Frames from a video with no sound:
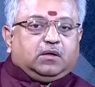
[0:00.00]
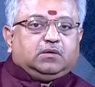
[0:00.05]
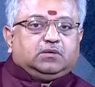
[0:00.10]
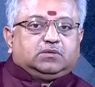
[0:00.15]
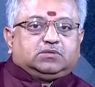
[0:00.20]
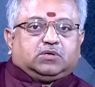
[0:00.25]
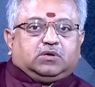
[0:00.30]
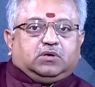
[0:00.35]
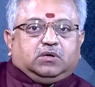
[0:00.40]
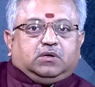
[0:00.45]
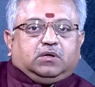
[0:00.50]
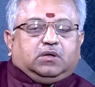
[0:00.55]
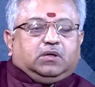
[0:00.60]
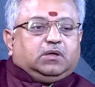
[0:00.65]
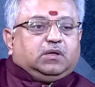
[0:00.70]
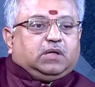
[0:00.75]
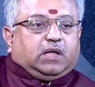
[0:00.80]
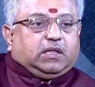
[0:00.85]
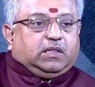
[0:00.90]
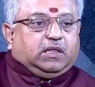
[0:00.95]
సో
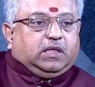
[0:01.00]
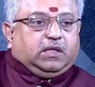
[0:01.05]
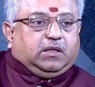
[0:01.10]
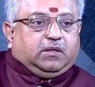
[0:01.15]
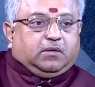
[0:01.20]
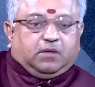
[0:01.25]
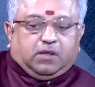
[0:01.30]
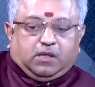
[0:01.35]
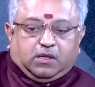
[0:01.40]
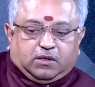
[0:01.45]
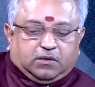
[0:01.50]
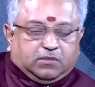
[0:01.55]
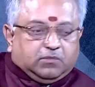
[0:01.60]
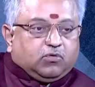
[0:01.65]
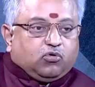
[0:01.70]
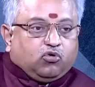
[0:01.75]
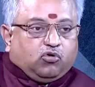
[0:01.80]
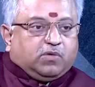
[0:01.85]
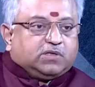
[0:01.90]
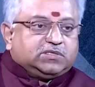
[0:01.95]
అది
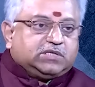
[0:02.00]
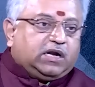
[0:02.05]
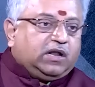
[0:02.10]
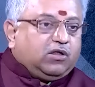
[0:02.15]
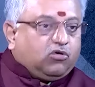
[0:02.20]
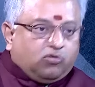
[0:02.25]
రూమర్స్ అంటే